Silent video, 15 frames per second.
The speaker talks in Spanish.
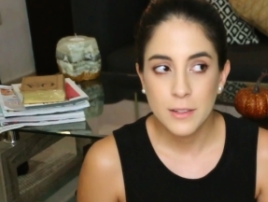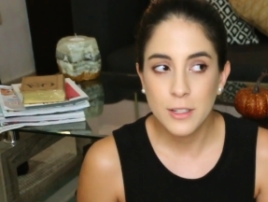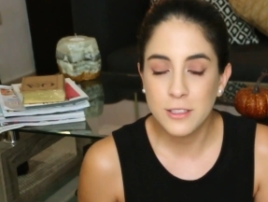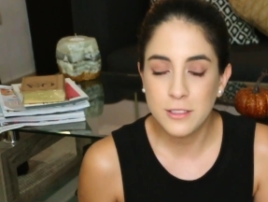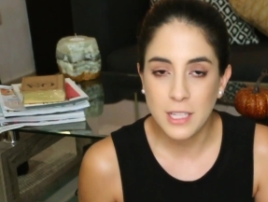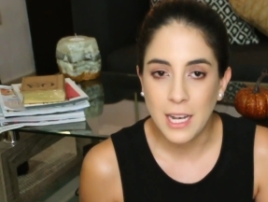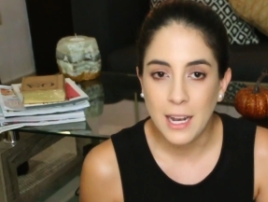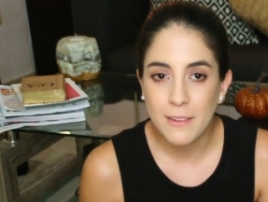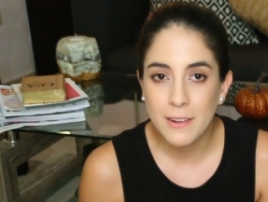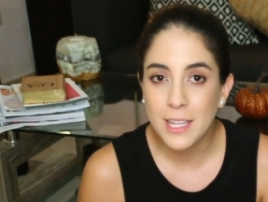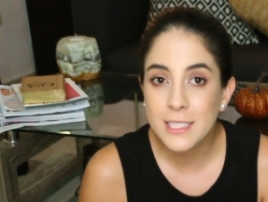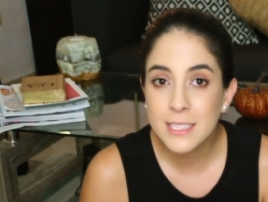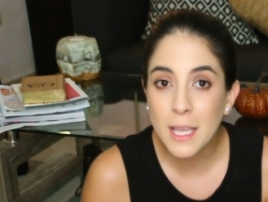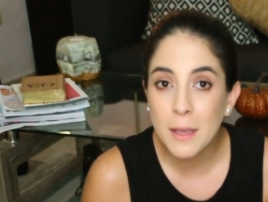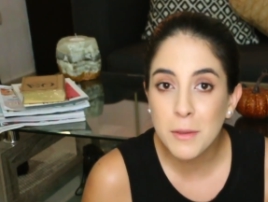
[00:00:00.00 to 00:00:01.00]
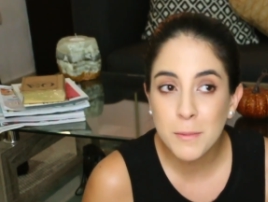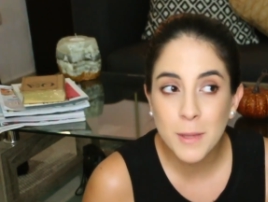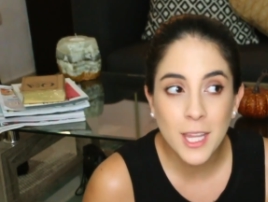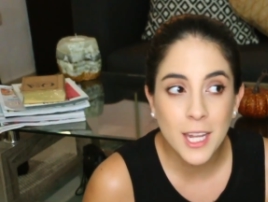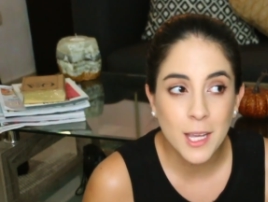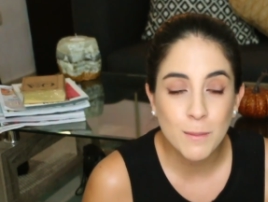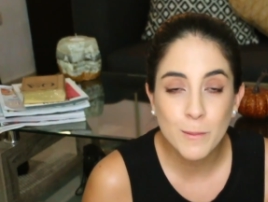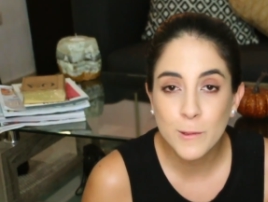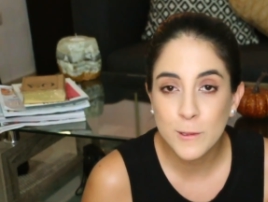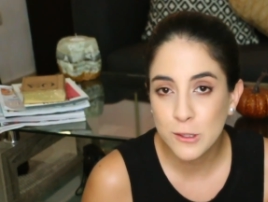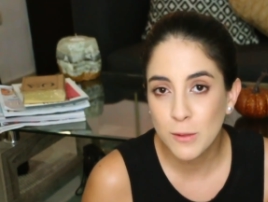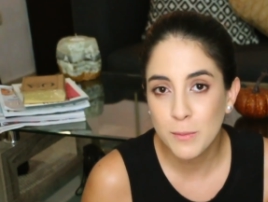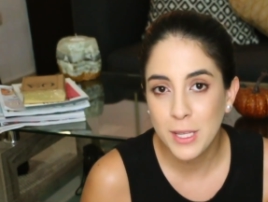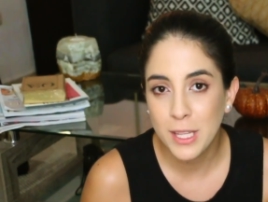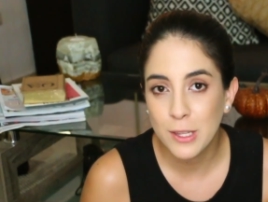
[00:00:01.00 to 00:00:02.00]
No sé, la verdad es que a mí me daría
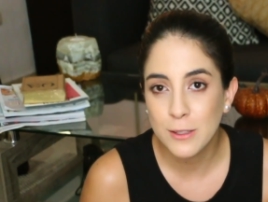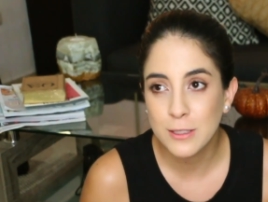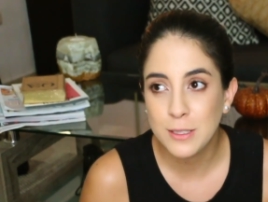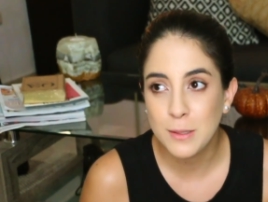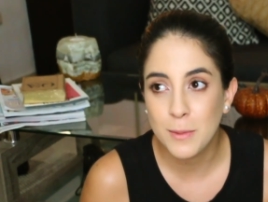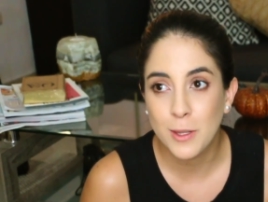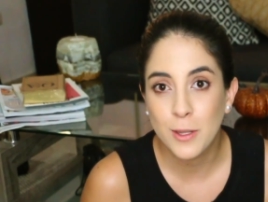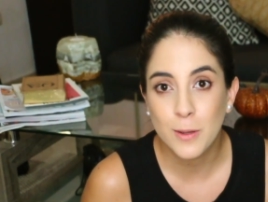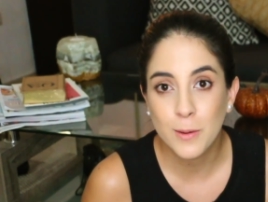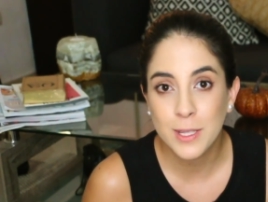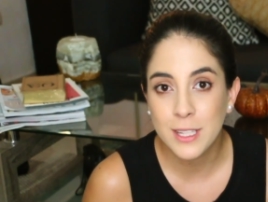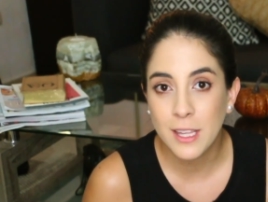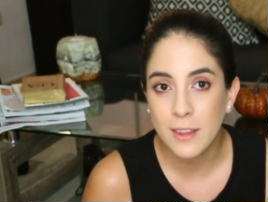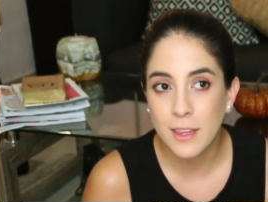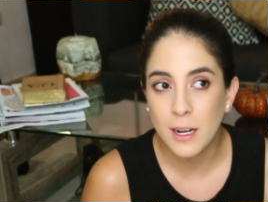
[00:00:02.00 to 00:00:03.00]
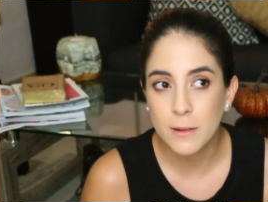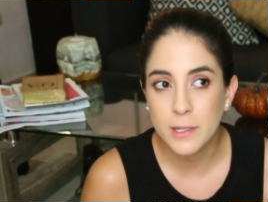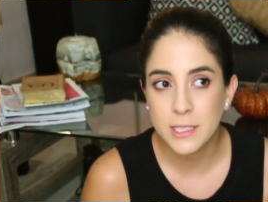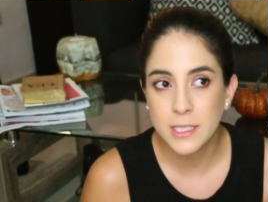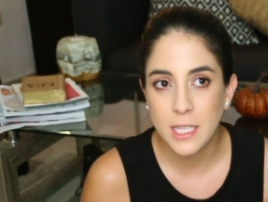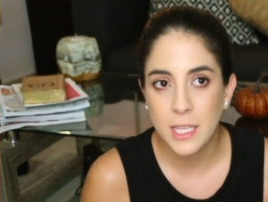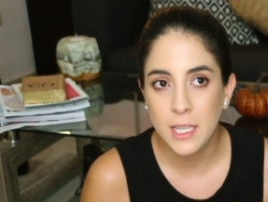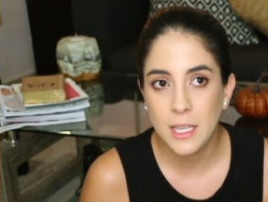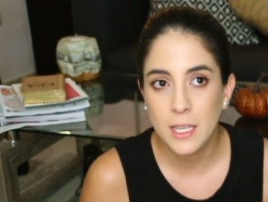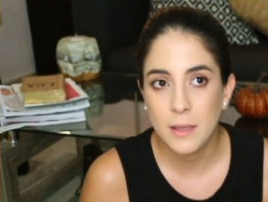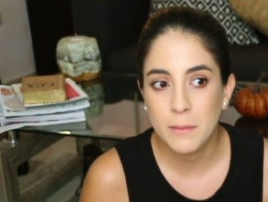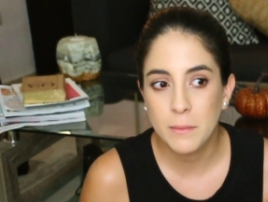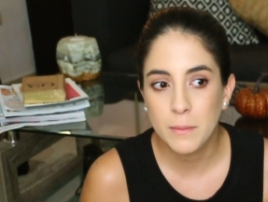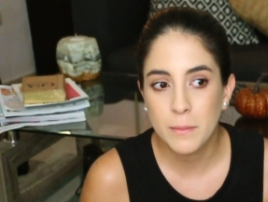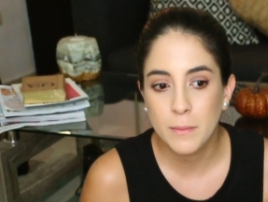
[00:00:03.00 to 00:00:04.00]
mucho miedo si me doy cuenta de algo así,
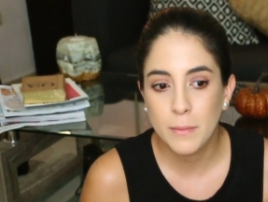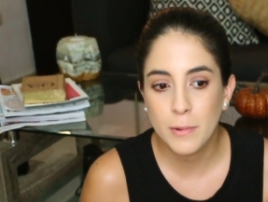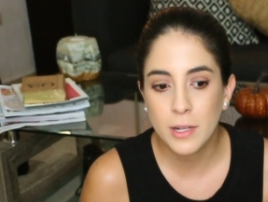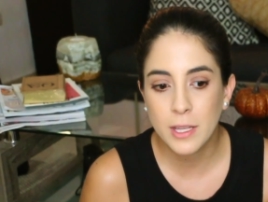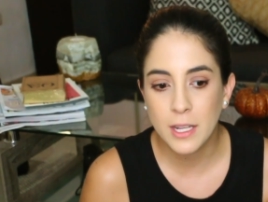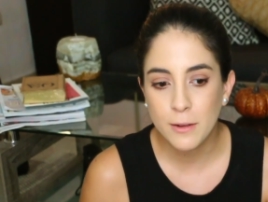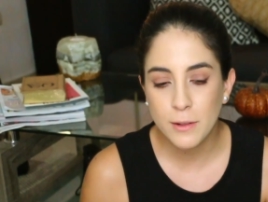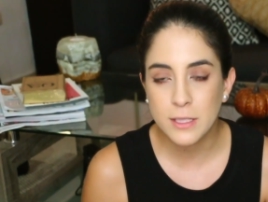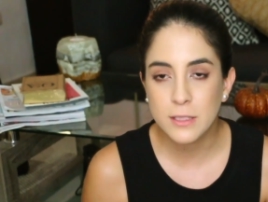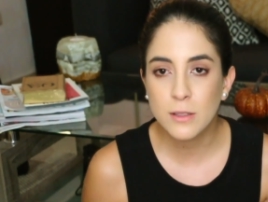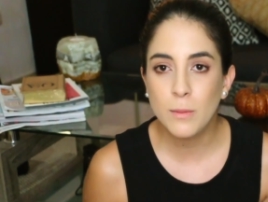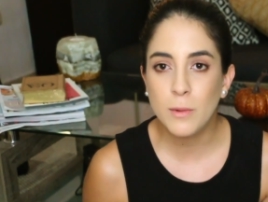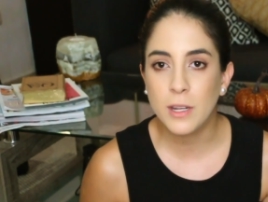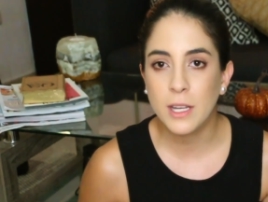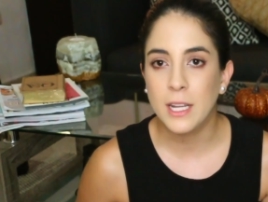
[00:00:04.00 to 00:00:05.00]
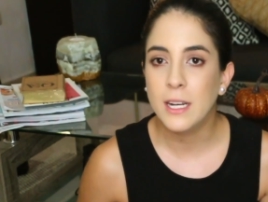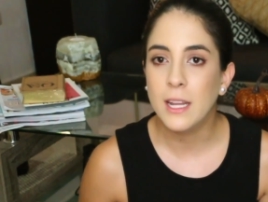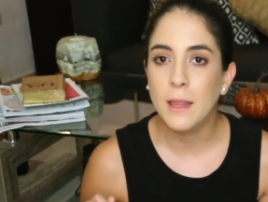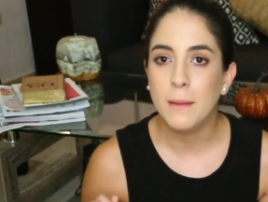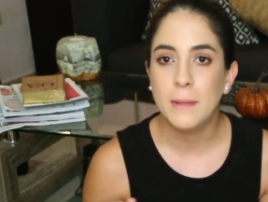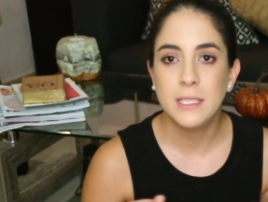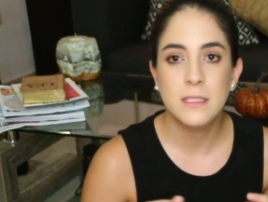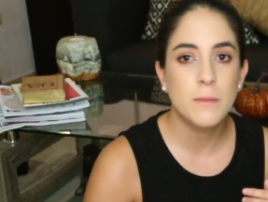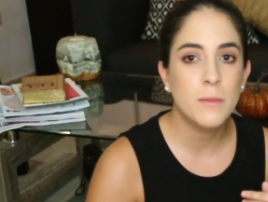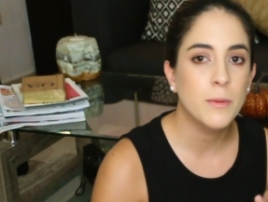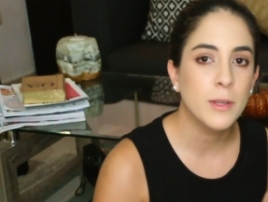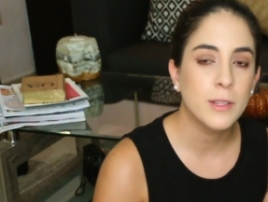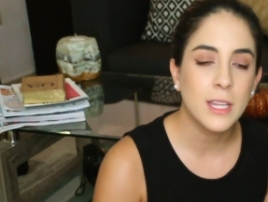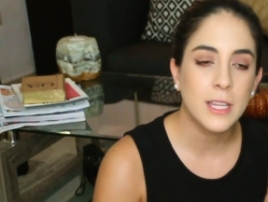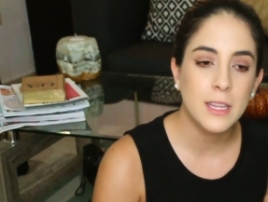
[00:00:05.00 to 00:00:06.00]
porque no es como que nada más se
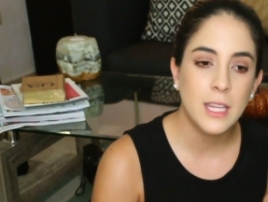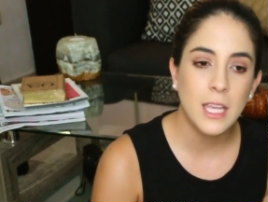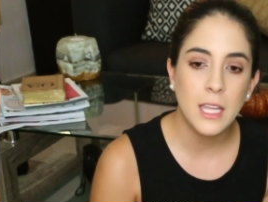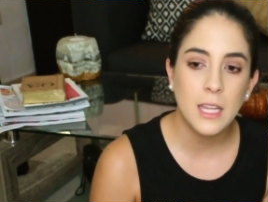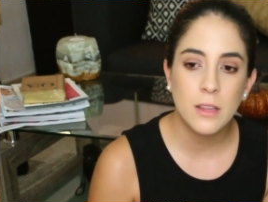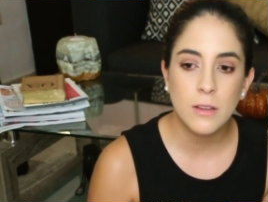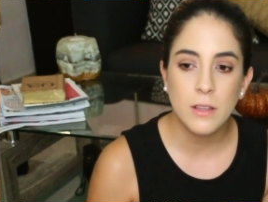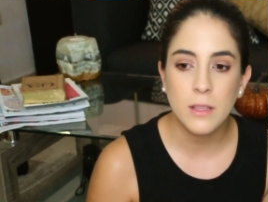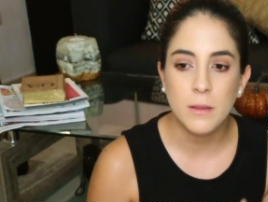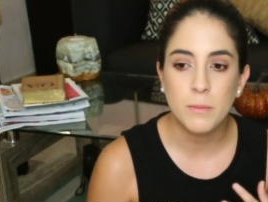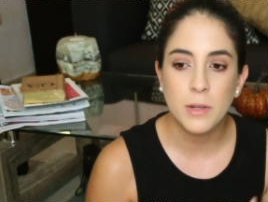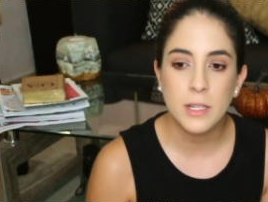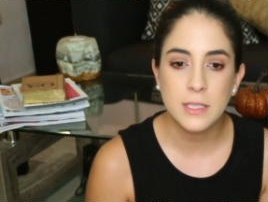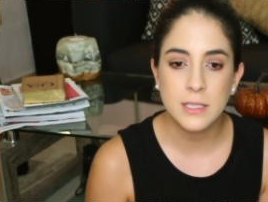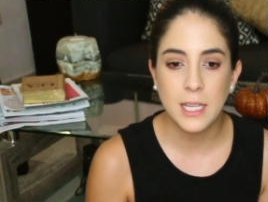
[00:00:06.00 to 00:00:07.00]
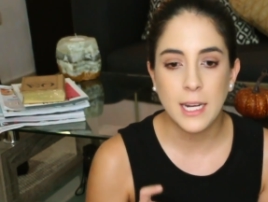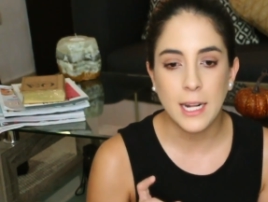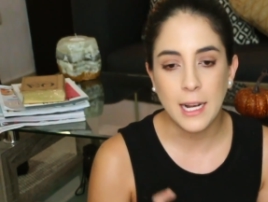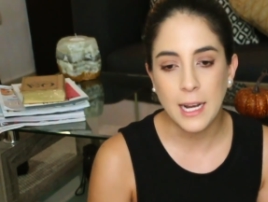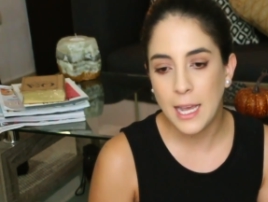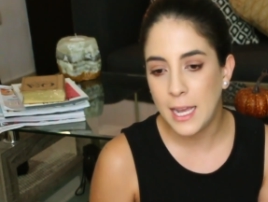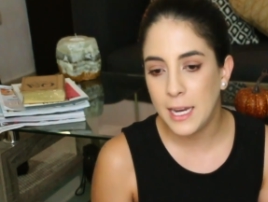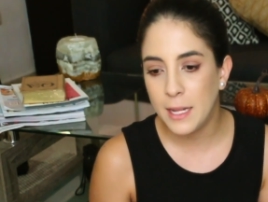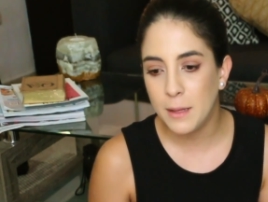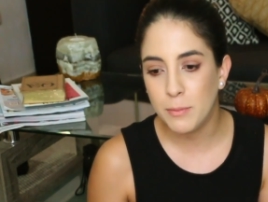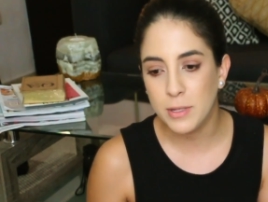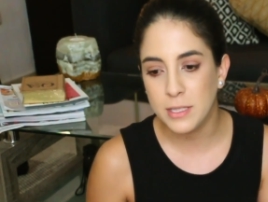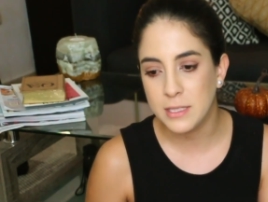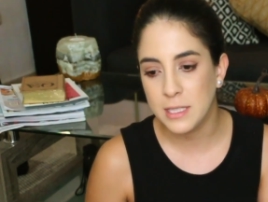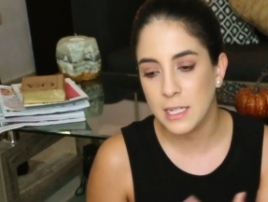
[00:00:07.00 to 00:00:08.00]
movió tantito y puede ser el aire,
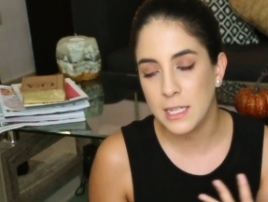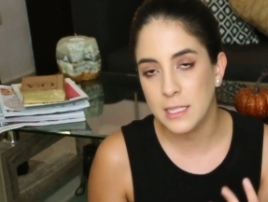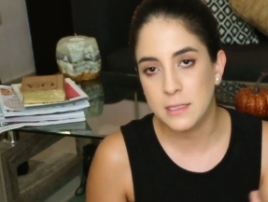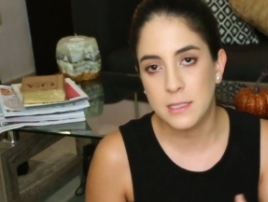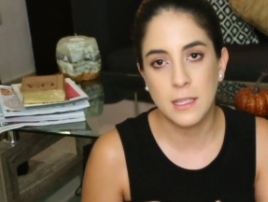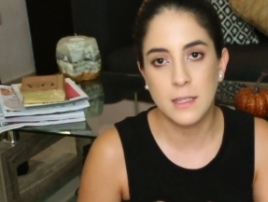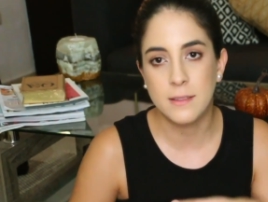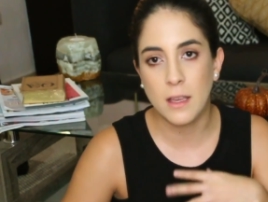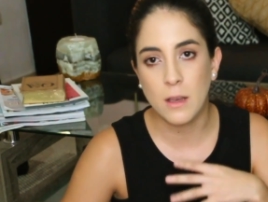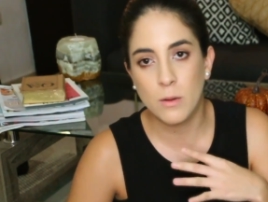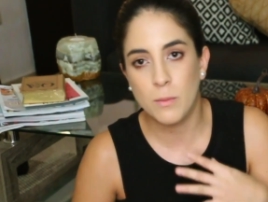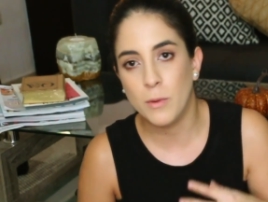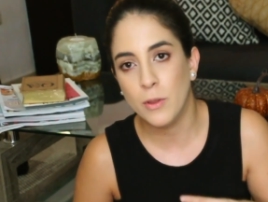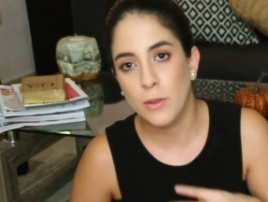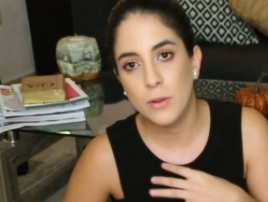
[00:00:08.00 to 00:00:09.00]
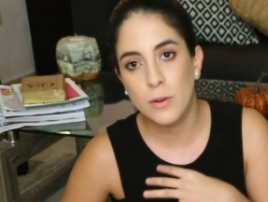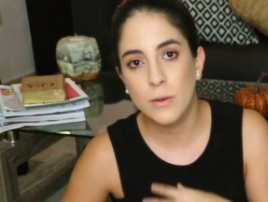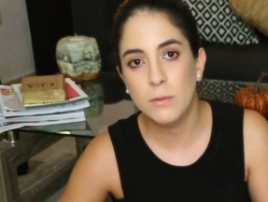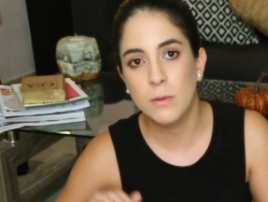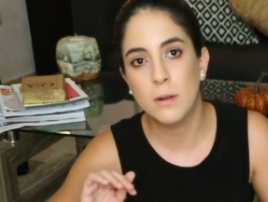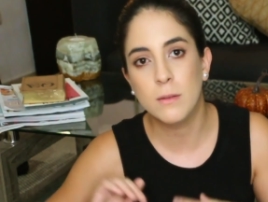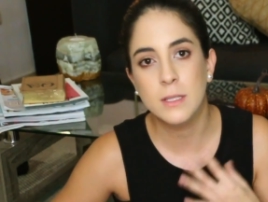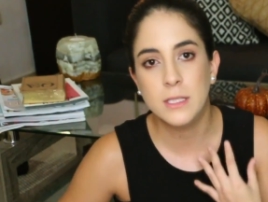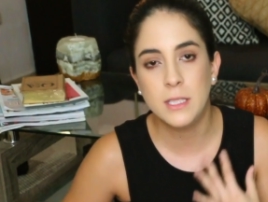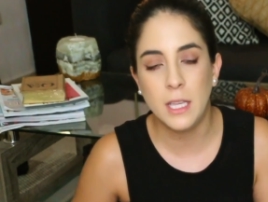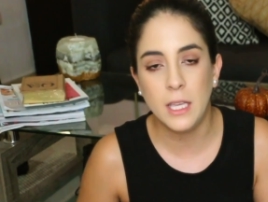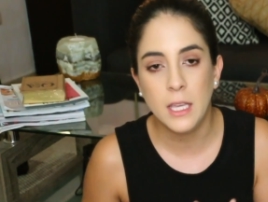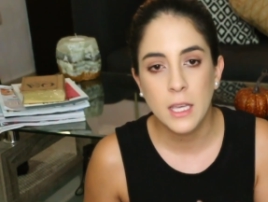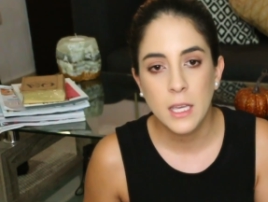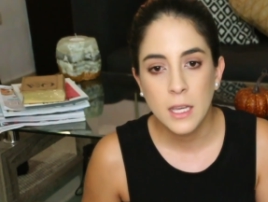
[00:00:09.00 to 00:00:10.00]
puede ser que se desacomodó o algo
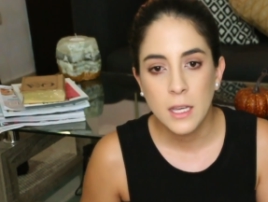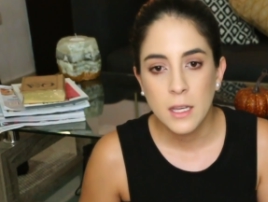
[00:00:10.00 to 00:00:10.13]
así,